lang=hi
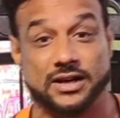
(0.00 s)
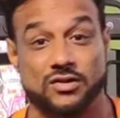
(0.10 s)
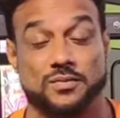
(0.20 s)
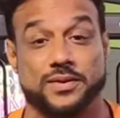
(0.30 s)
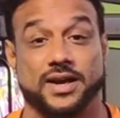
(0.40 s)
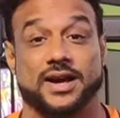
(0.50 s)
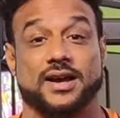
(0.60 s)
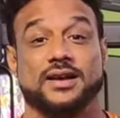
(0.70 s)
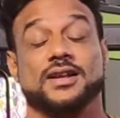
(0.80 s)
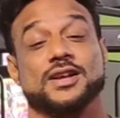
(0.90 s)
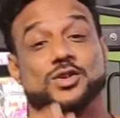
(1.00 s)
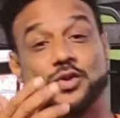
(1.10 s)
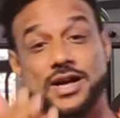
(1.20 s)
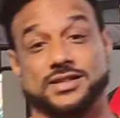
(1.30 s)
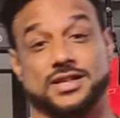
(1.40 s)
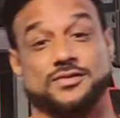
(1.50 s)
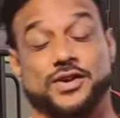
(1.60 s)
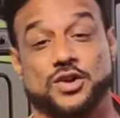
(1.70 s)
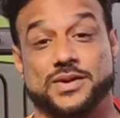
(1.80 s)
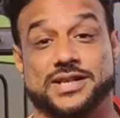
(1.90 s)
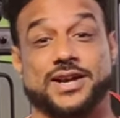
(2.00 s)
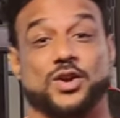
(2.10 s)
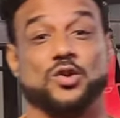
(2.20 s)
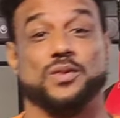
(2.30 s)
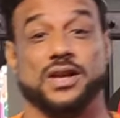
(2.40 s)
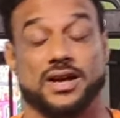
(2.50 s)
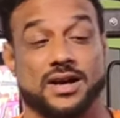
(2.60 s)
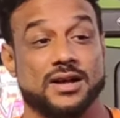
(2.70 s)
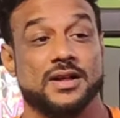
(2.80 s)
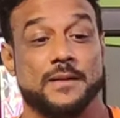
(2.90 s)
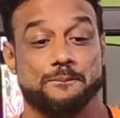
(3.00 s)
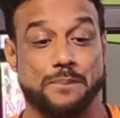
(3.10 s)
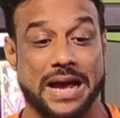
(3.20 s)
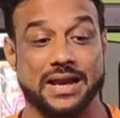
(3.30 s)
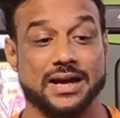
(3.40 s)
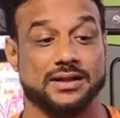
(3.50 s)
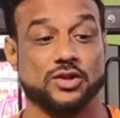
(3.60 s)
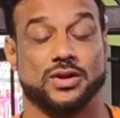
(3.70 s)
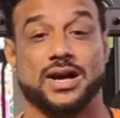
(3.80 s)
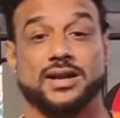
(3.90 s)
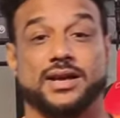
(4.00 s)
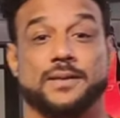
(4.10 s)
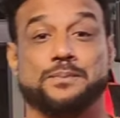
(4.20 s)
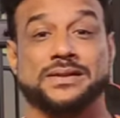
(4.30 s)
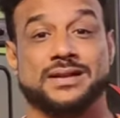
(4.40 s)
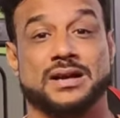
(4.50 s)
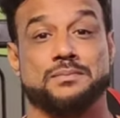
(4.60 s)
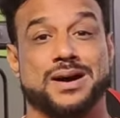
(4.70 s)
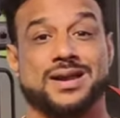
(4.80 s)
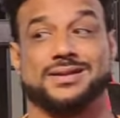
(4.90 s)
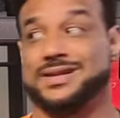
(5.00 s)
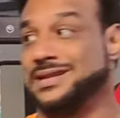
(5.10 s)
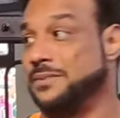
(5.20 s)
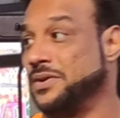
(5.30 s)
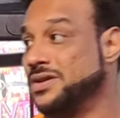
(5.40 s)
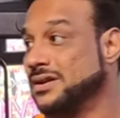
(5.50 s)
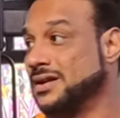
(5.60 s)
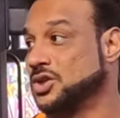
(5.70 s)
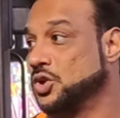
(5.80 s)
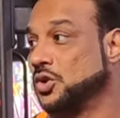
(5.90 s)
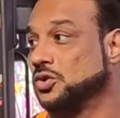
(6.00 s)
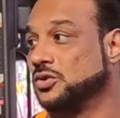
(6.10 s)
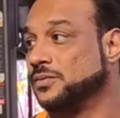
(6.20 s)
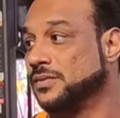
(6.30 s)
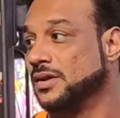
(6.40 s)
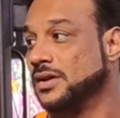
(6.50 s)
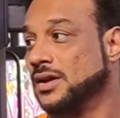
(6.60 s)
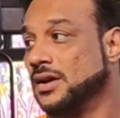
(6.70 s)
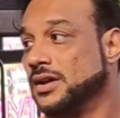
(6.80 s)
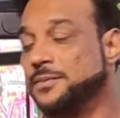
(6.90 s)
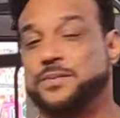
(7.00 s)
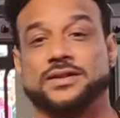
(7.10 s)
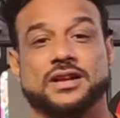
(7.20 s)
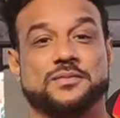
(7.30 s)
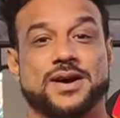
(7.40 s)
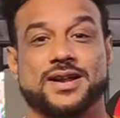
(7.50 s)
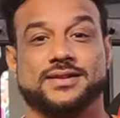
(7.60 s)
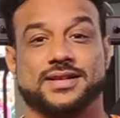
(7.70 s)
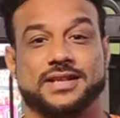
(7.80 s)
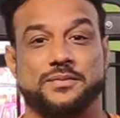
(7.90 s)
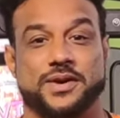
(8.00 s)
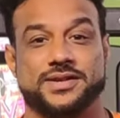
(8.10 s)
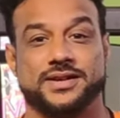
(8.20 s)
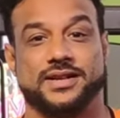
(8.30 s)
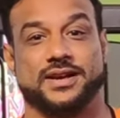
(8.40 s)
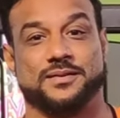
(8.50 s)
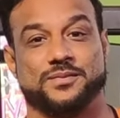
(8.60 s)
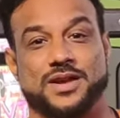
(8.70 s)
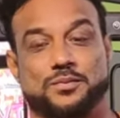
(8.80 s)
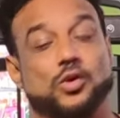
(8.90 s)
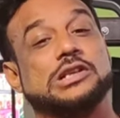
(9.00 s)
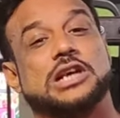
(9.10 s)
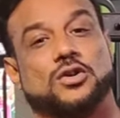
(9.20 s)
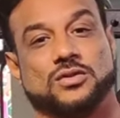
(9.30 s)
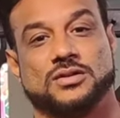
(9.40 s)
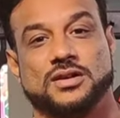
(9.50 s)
डेवलप किया है तो गाइज इस वीडियो में जानने को मिलेगा पहली गलती तो यार ये पंद्रह बारह दस रेपिटेशन करना छोड़ दो ये पंद्रह बारह दस रेपिटेशन ये ये भूल जाओ